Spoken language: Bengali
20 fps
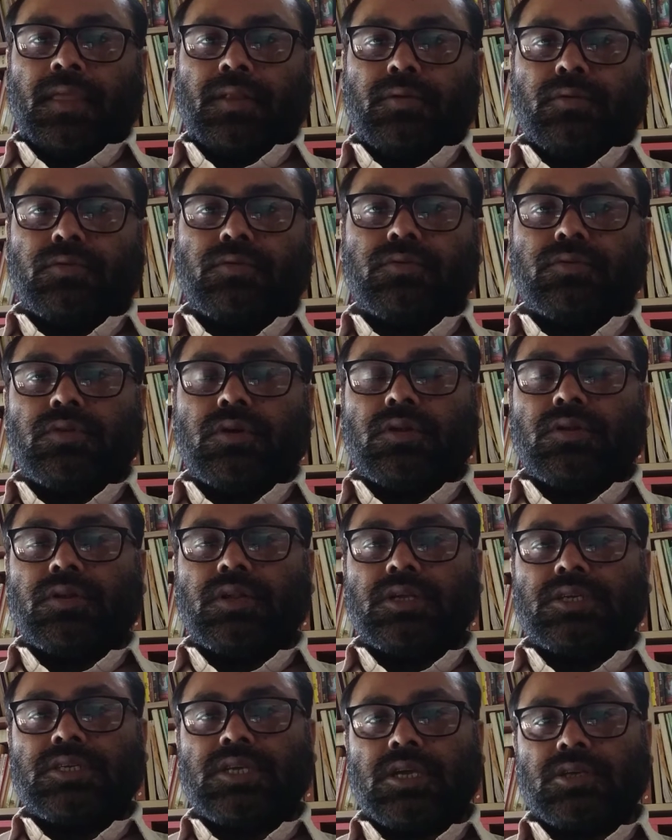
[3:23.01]
নতুন
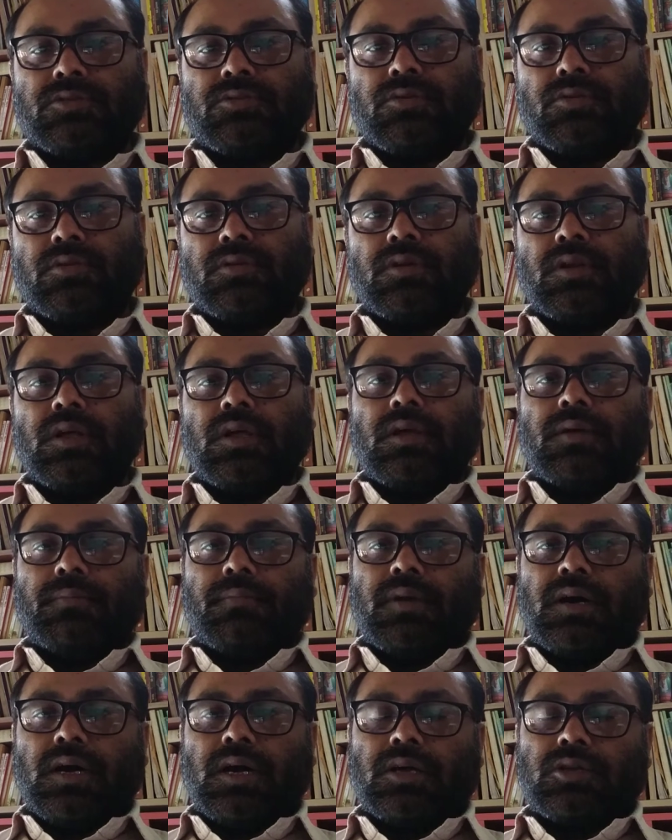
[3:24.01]
ধরনের শাসন
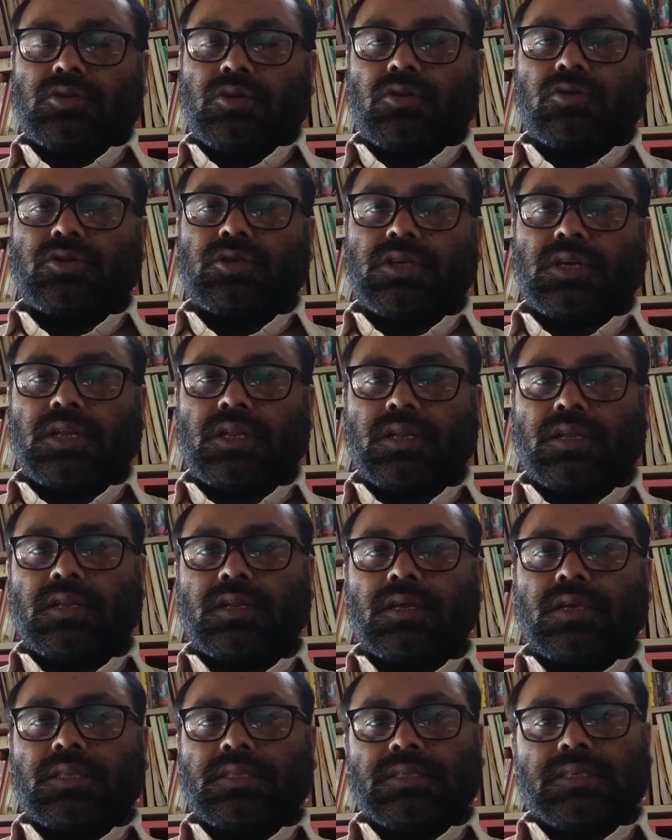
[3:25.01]
বা সংস্কারের
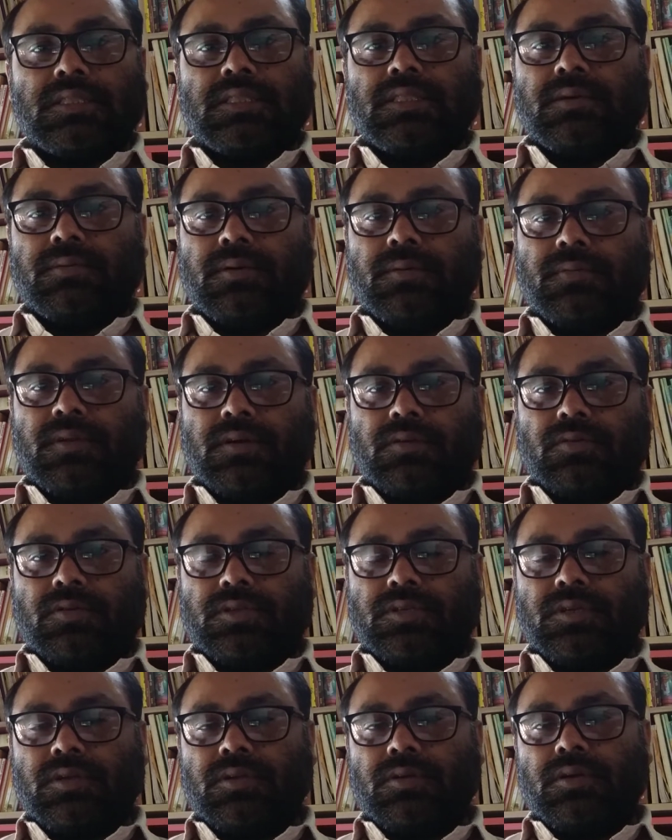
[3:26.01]
চিন্তাভাবনা
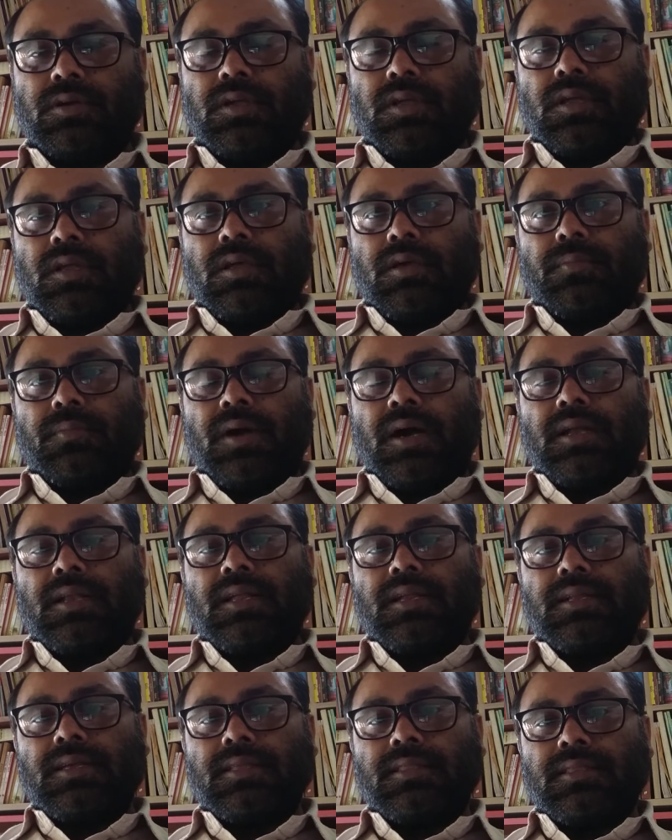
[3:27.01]
করেছিল
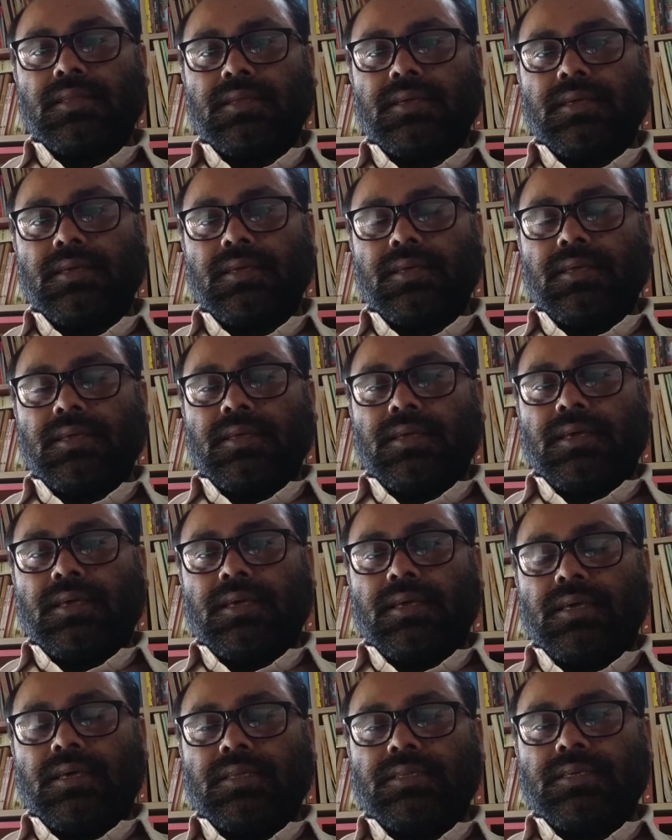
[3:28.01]
বাংলার ক্ষেত্রে
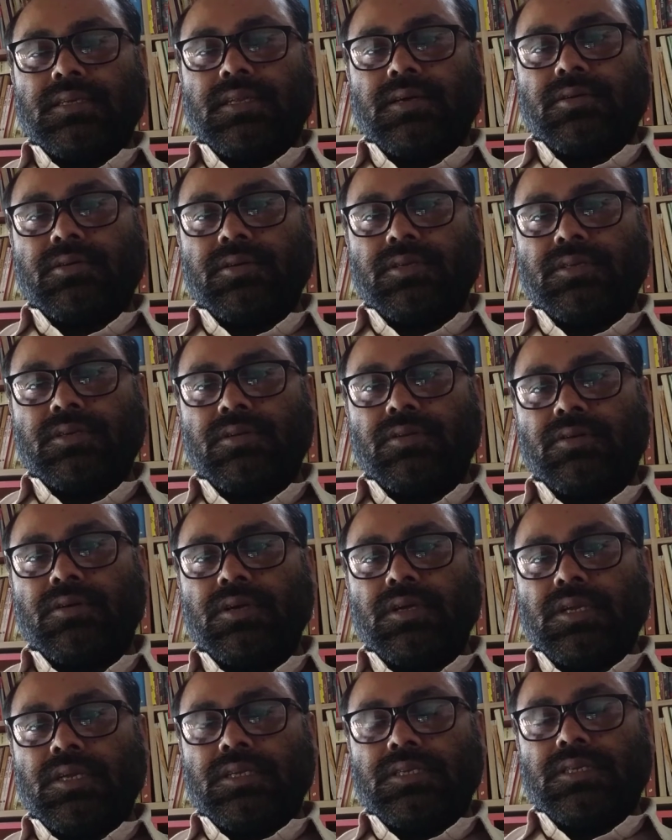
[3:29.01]
যেটা হয়েছিল
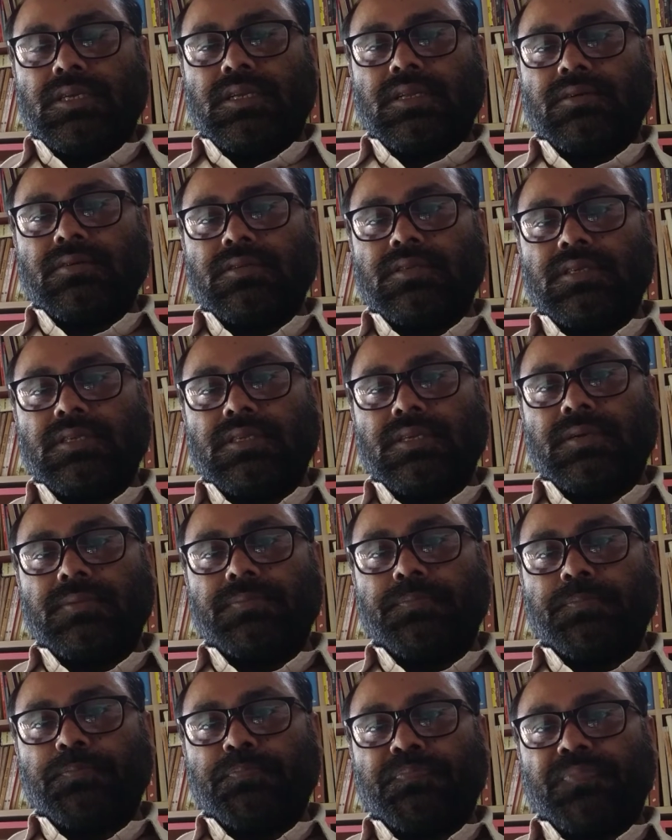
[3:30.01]
সেটা হচ্ছে যে
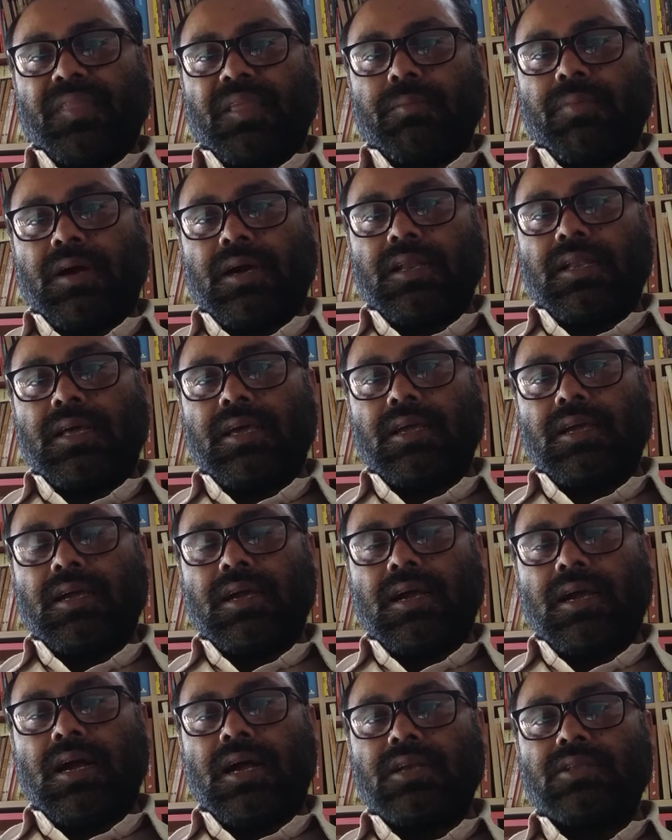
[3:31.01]
বাংলায়
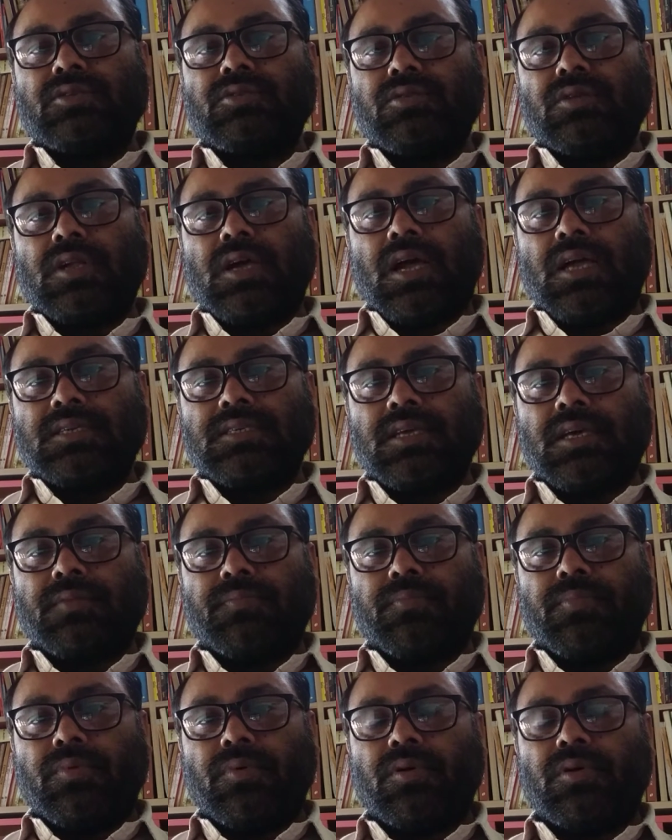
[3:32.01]
কার্জন আসার
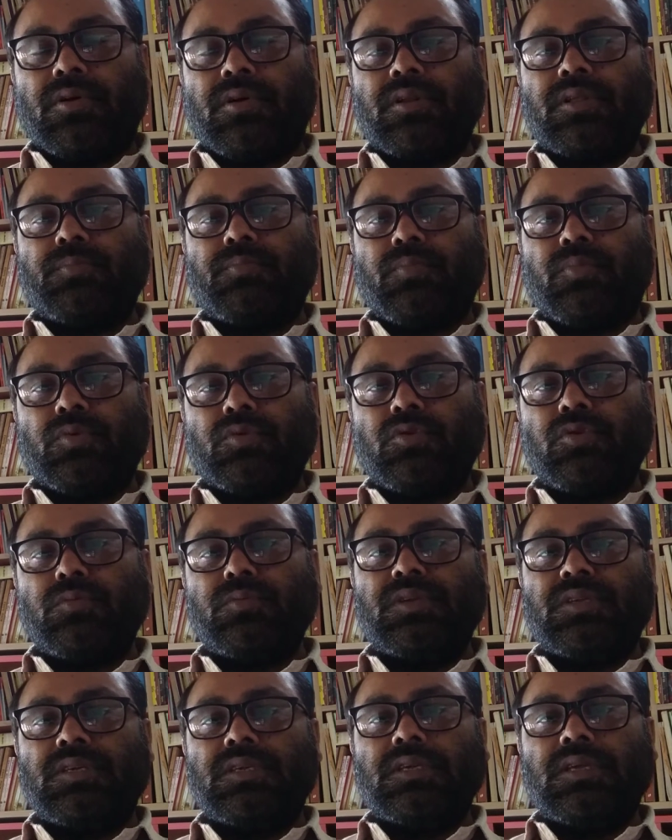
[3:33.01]
পর
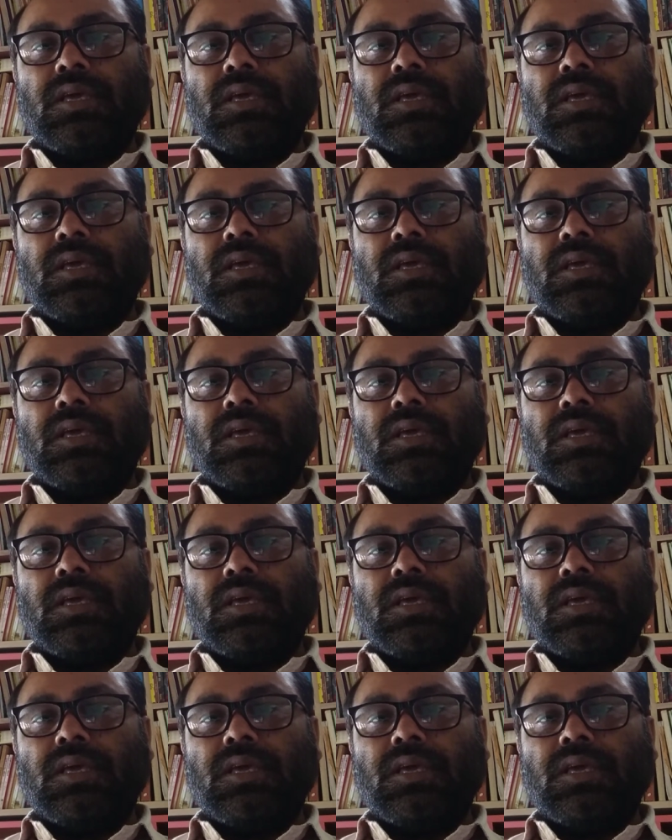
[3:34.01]
প্রথমেই